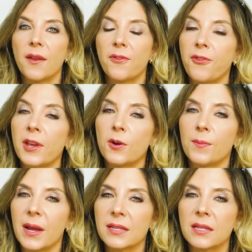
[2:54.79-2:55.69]
ficam
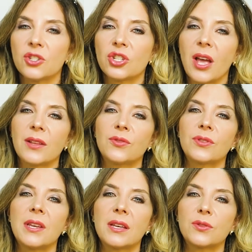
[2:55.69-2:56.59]
mais
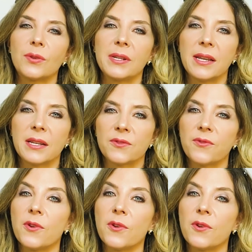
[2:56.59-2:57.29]
inchados e as olheiras